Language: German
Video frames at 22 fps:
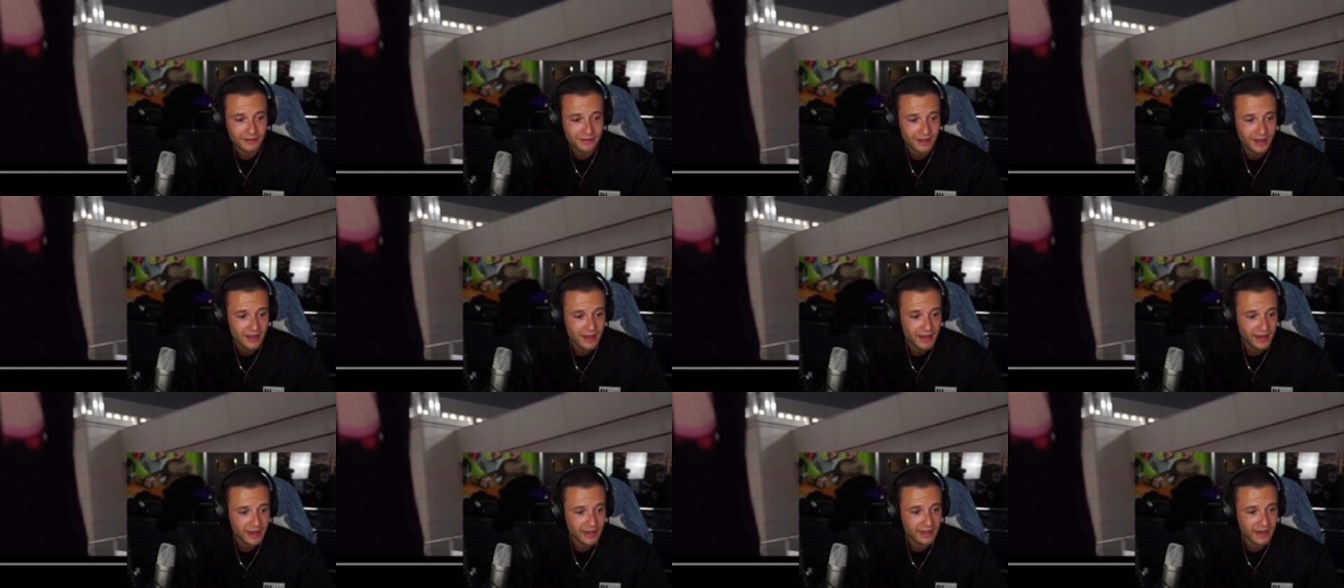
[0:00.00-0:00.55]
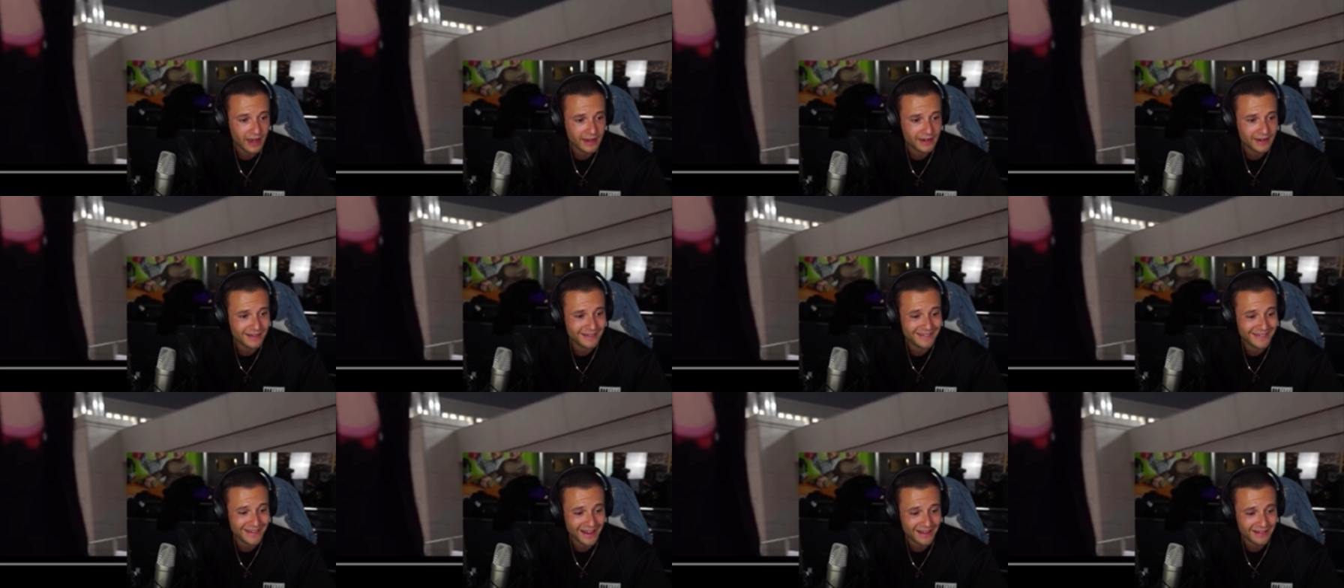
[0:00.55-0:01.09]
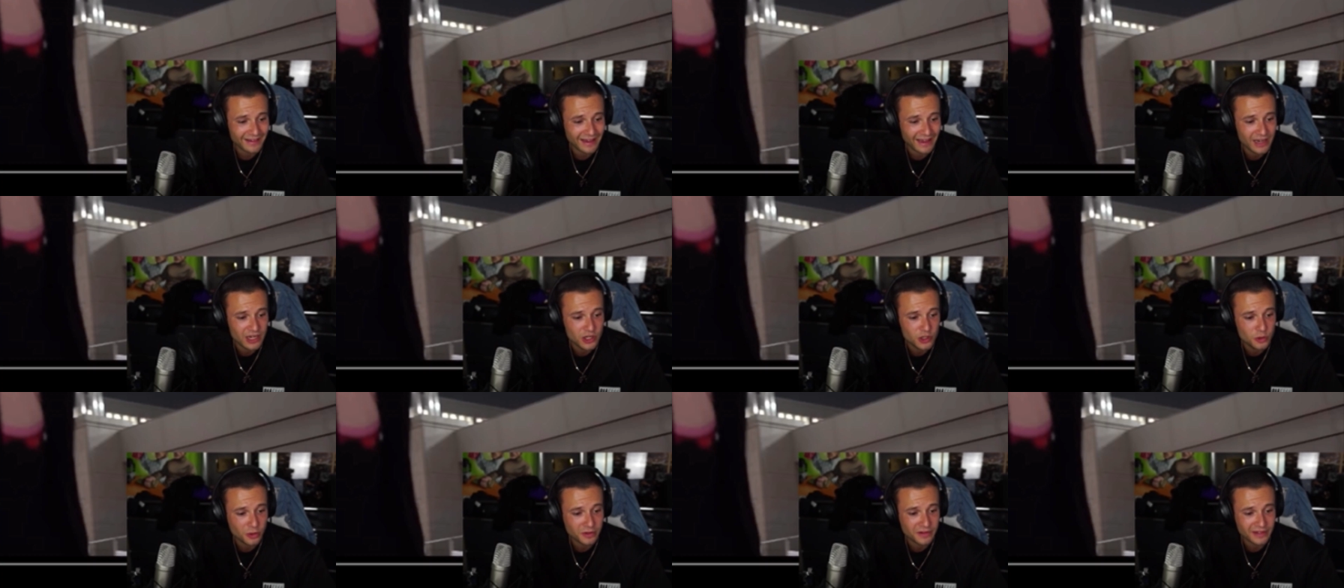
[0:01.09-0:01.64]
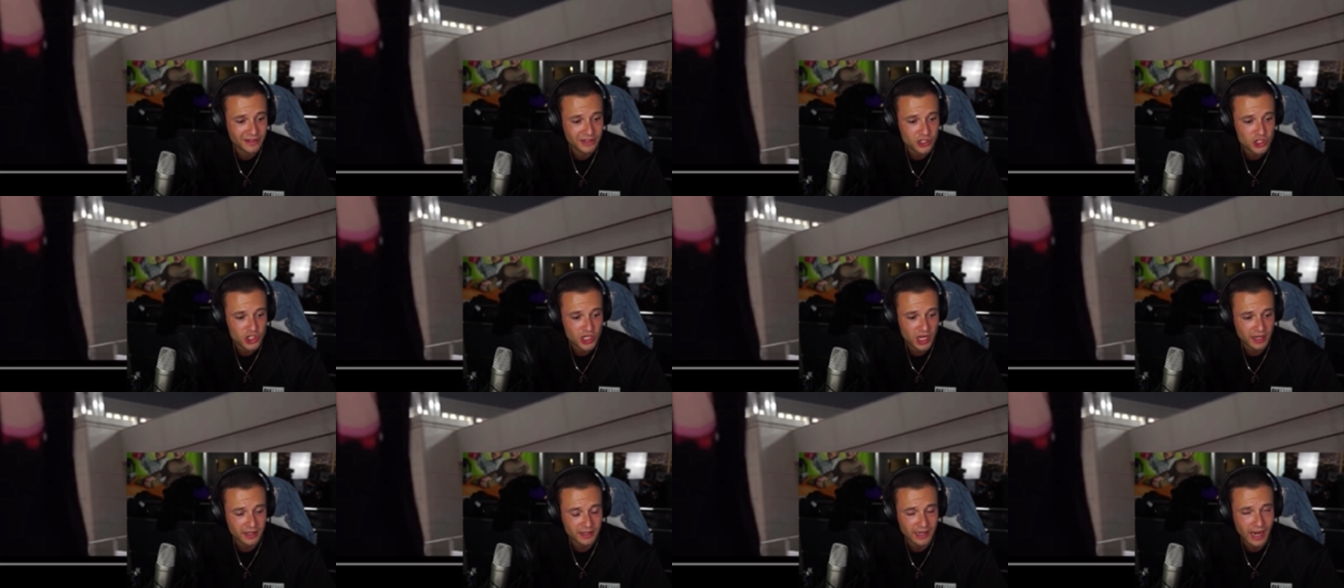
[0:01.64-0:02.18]
in einer sehr, sehr nussigen
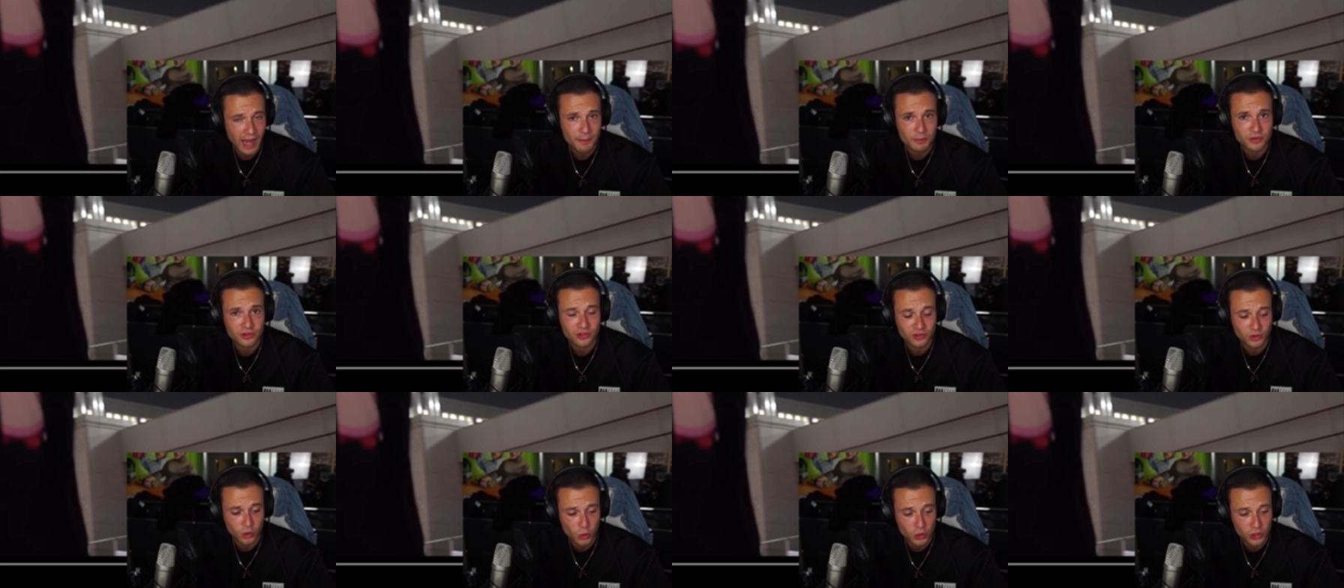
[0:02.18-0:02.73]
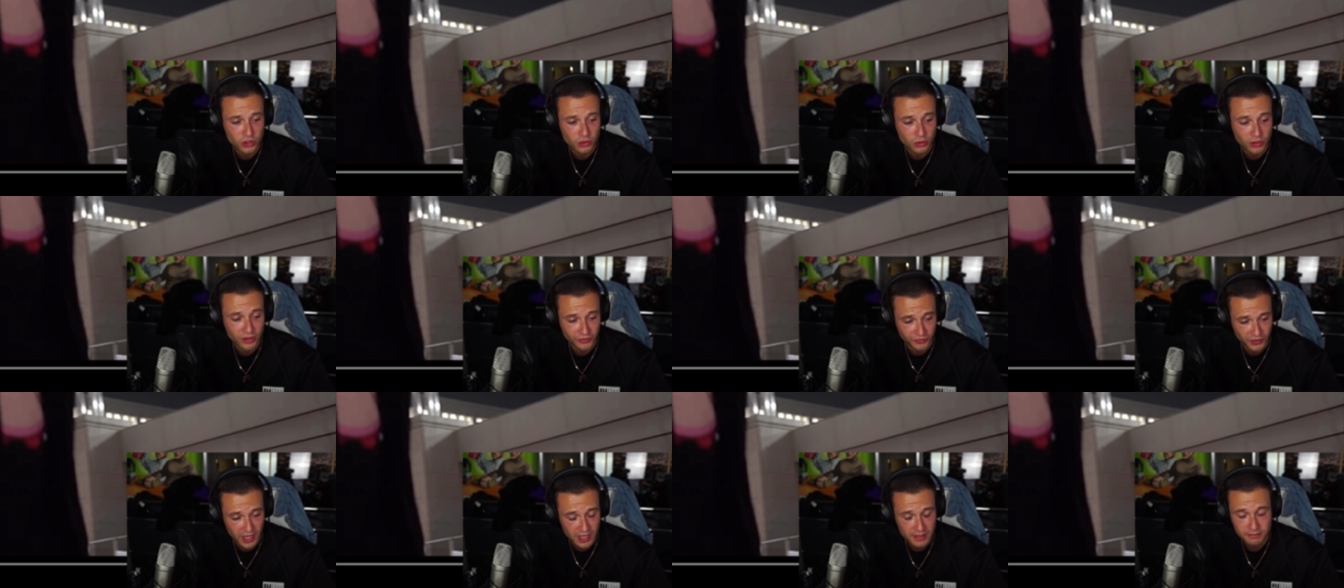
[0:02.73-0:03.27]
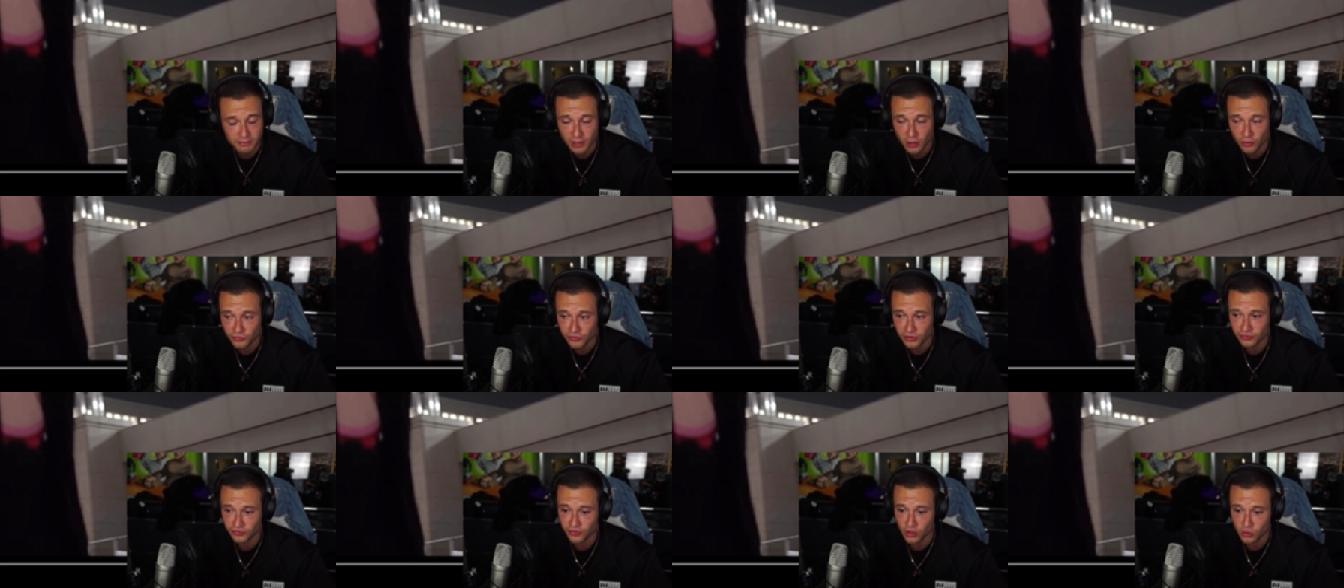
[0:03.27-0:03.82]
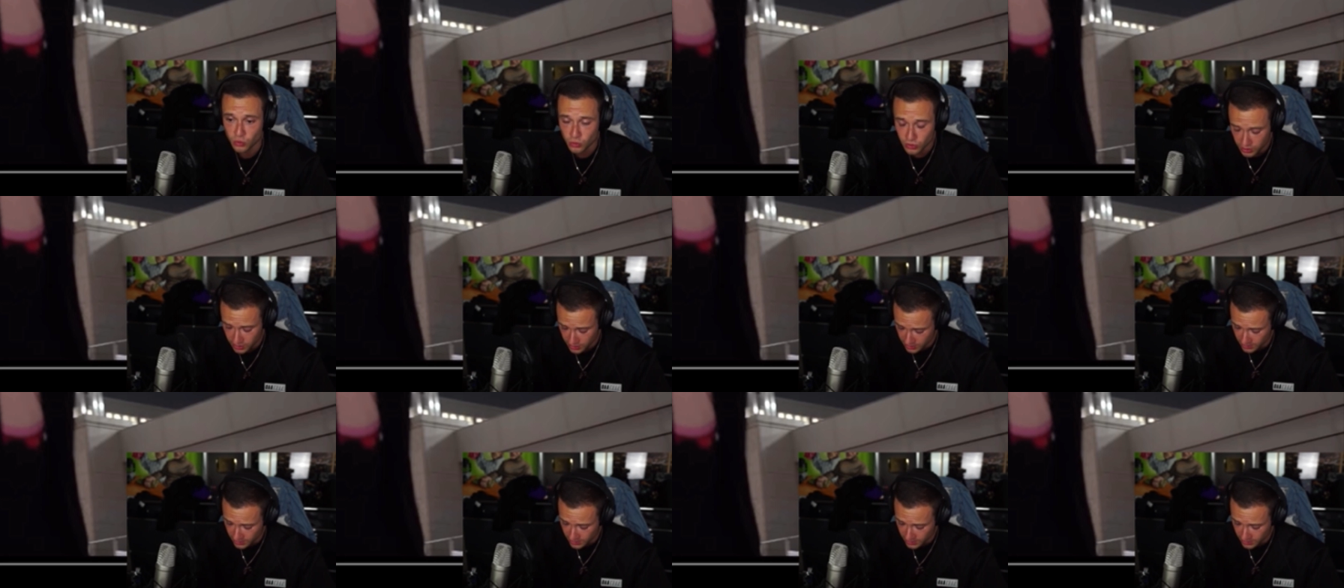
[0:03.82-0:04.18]
Stadt namens Tokio. Gefällt mir auf jeden Fall gut.